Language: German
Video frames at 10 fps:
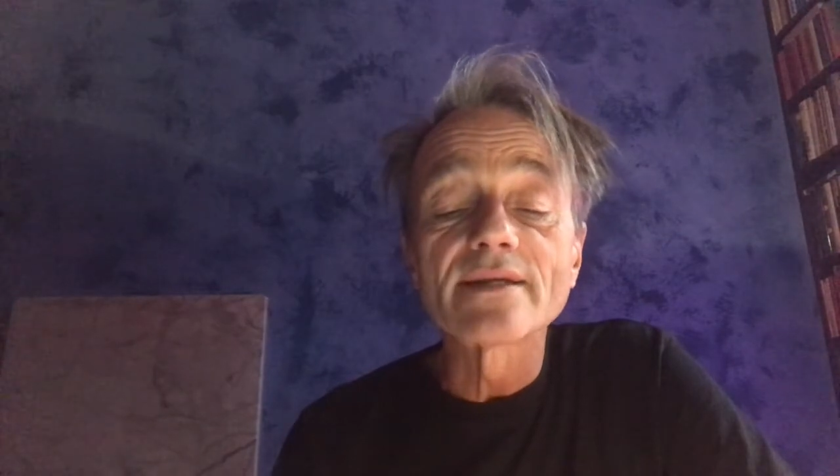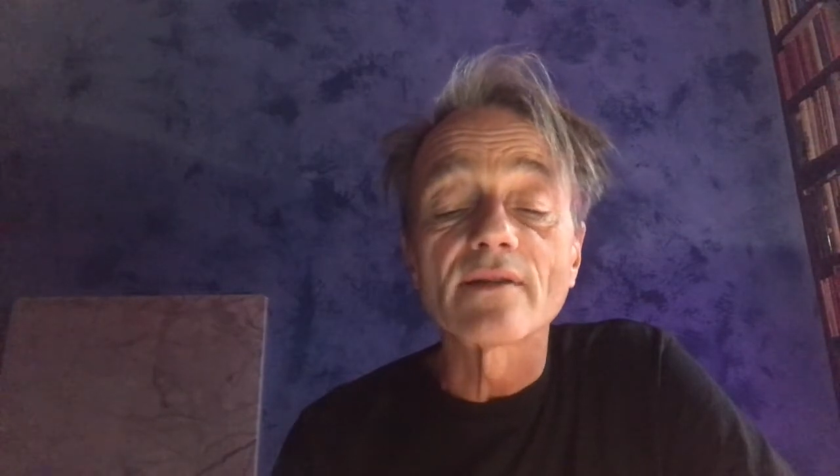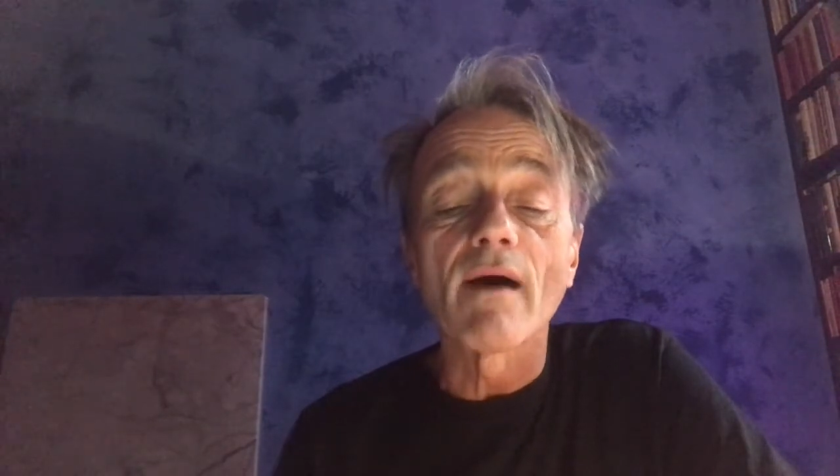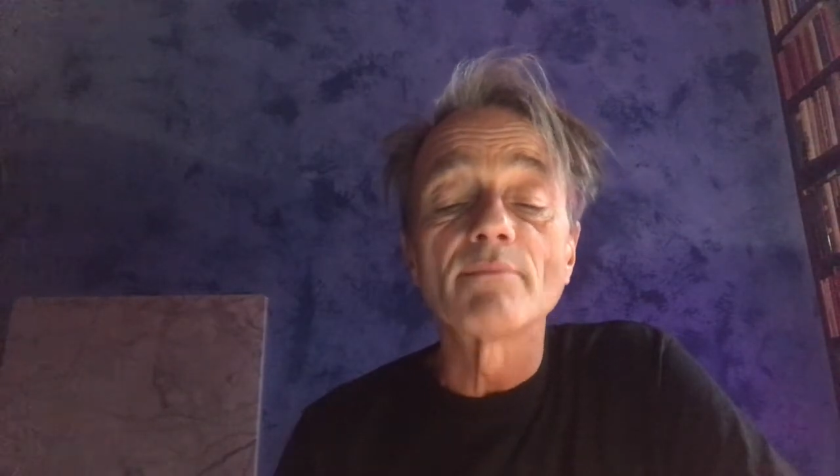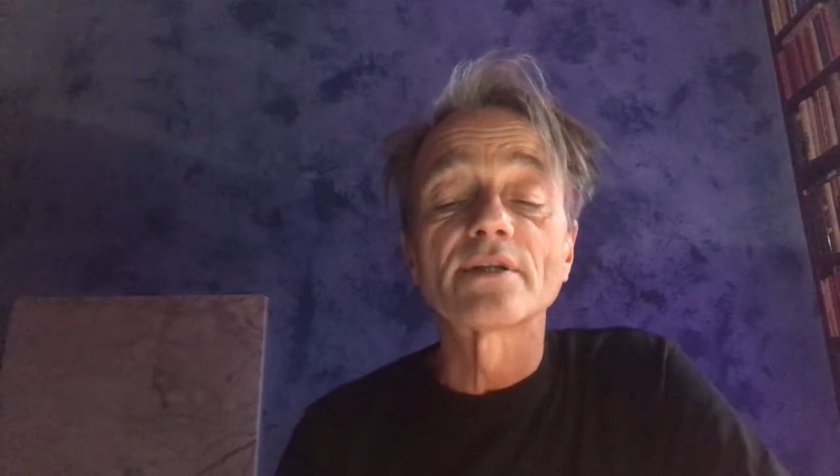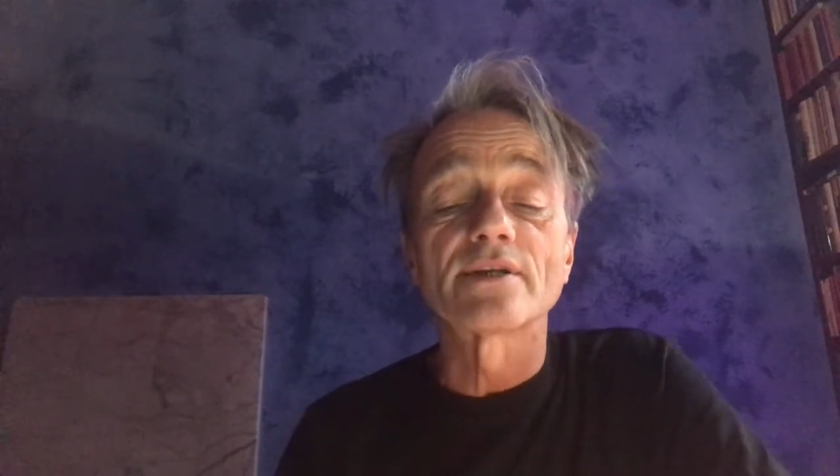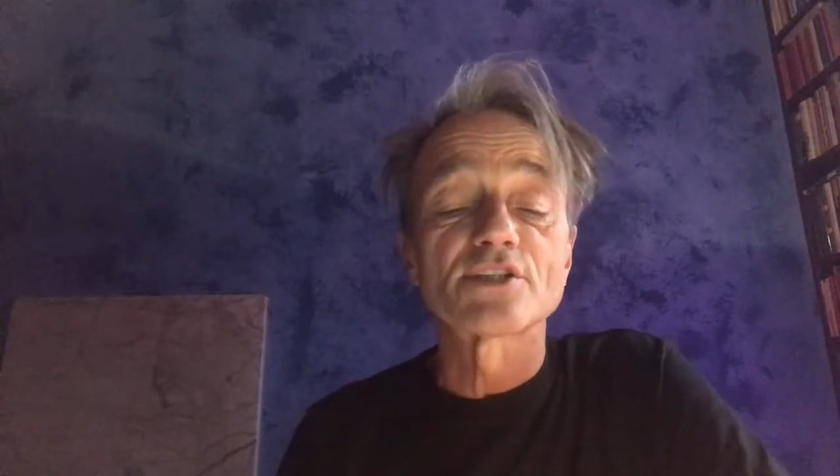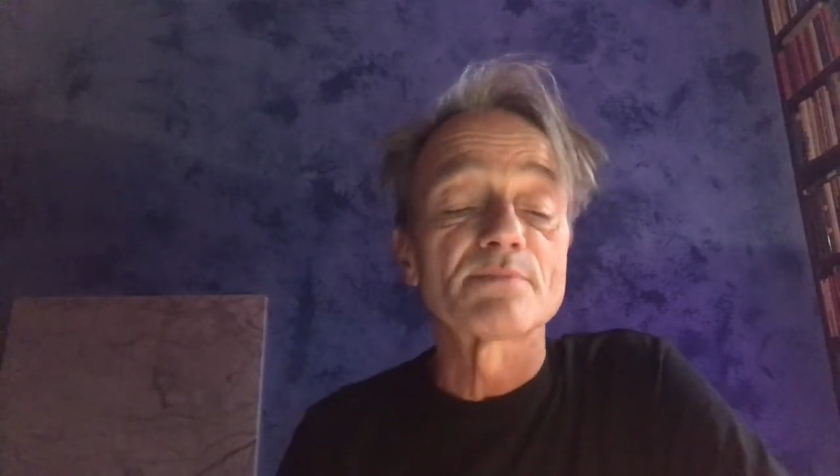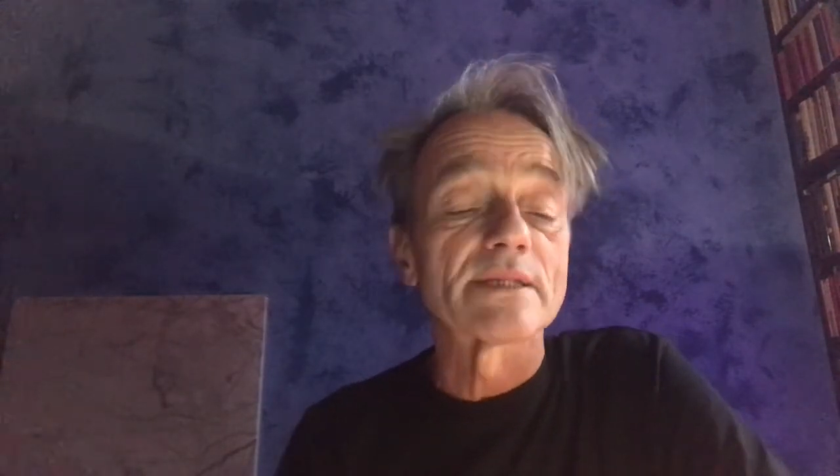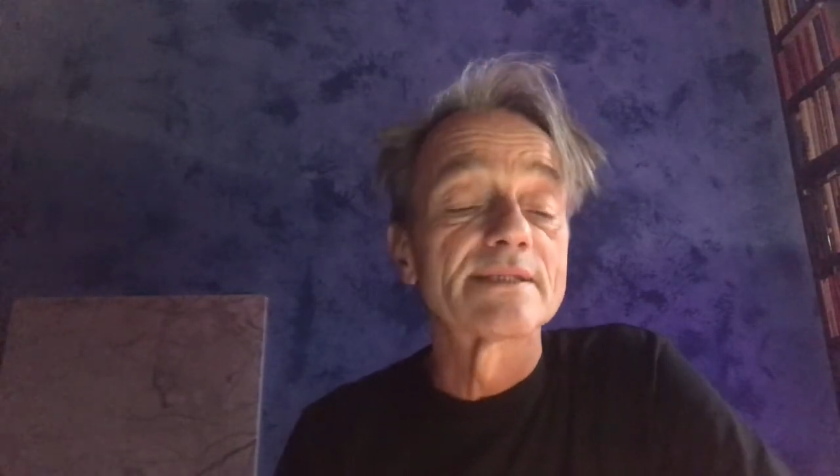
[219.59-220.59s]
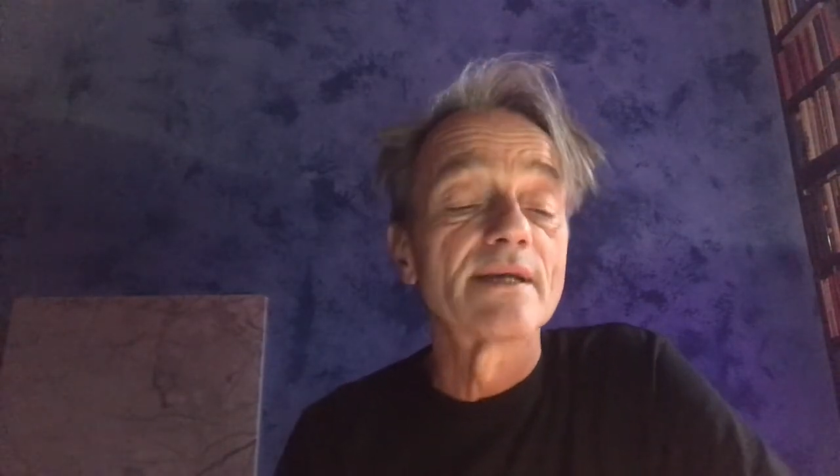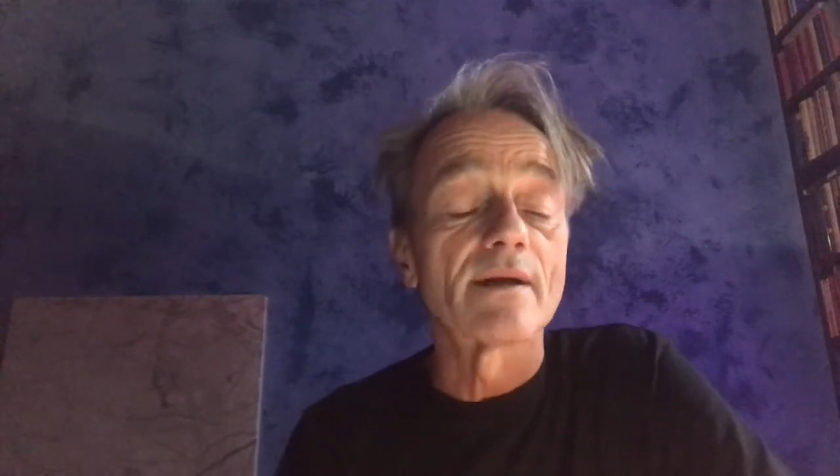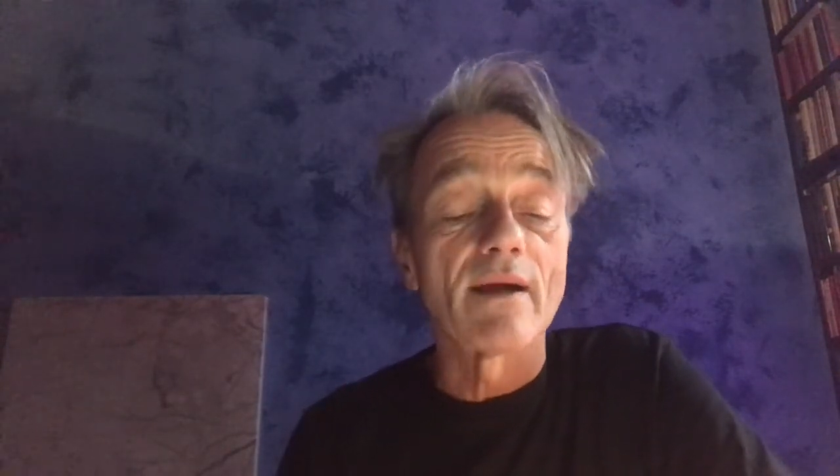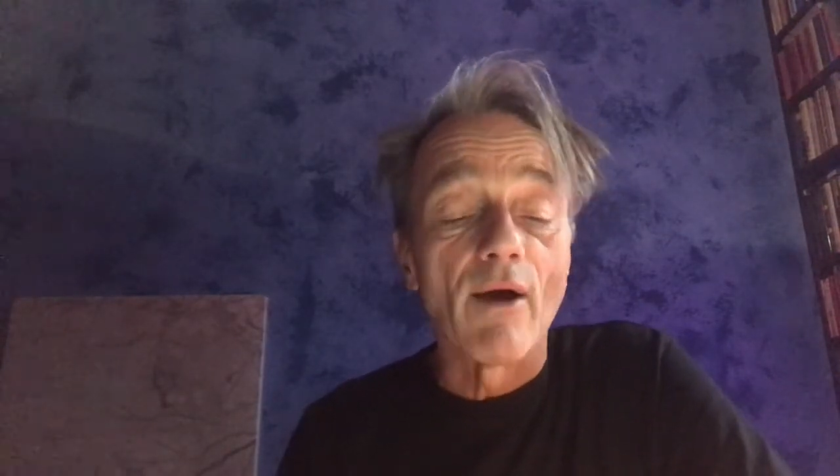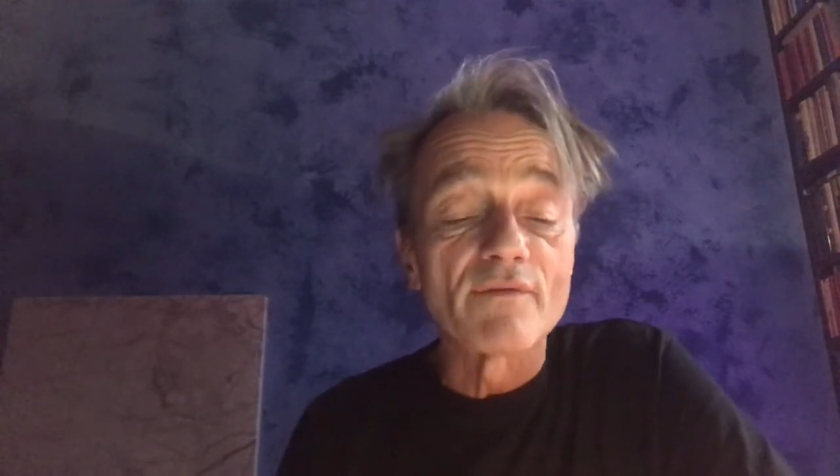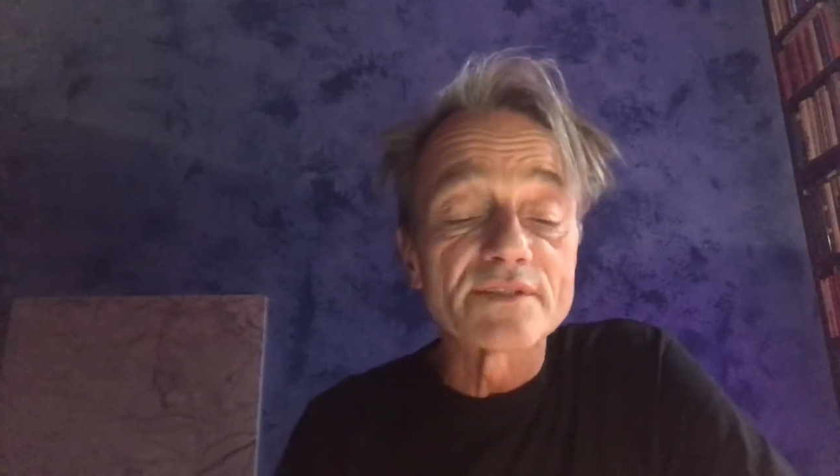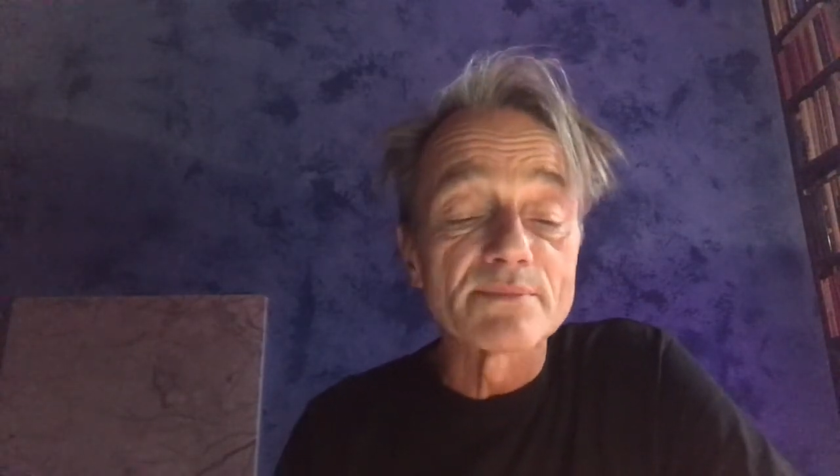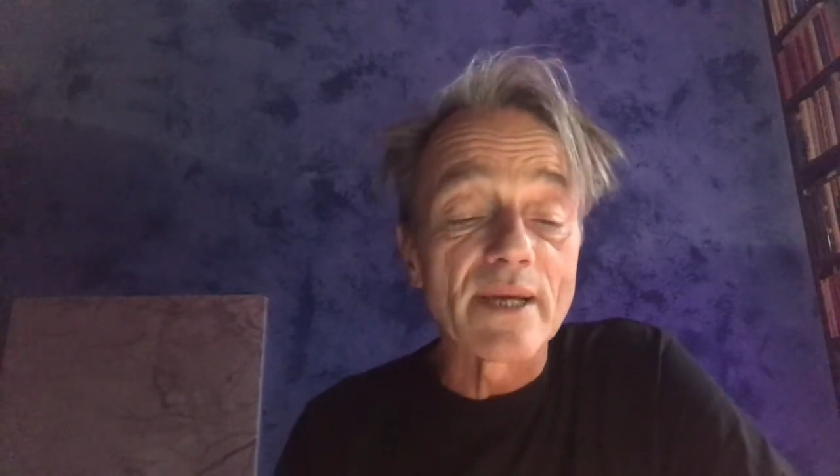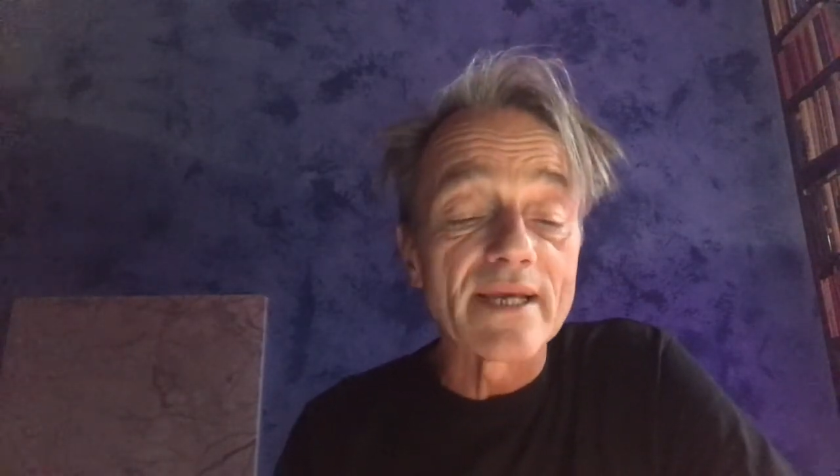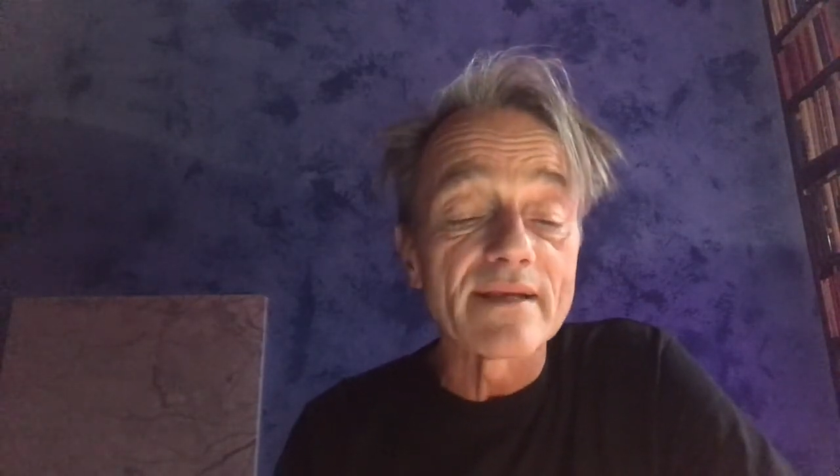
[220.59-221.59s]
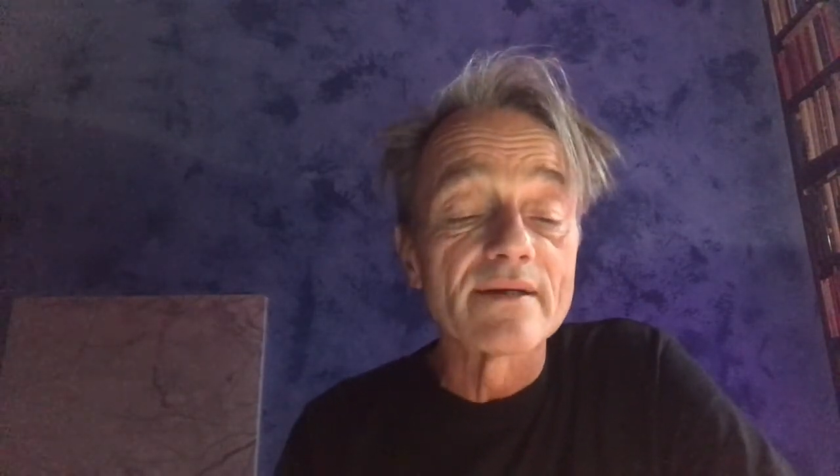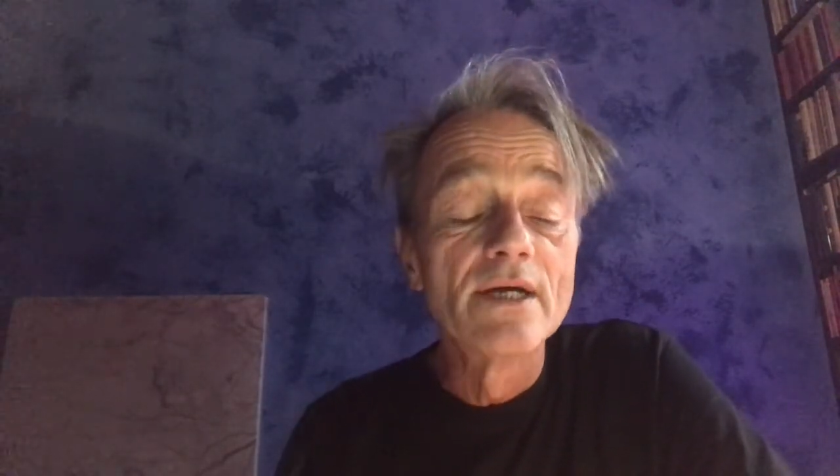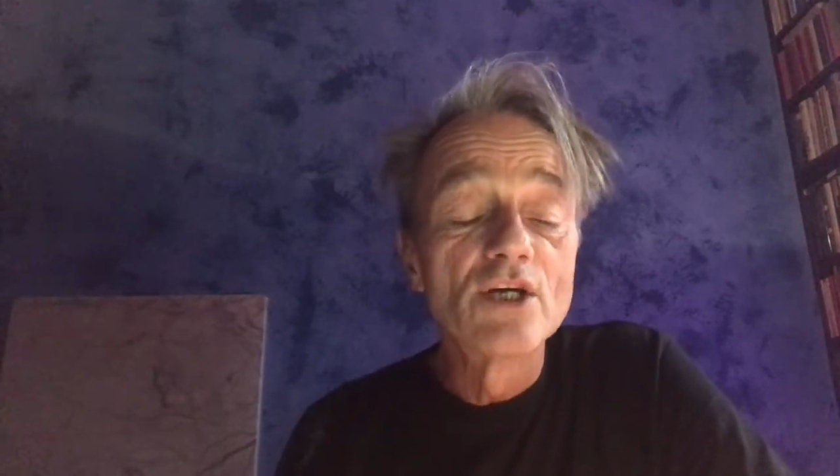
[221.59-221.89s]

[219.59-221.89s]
Nachmittagsspaziergang aufzubrechen,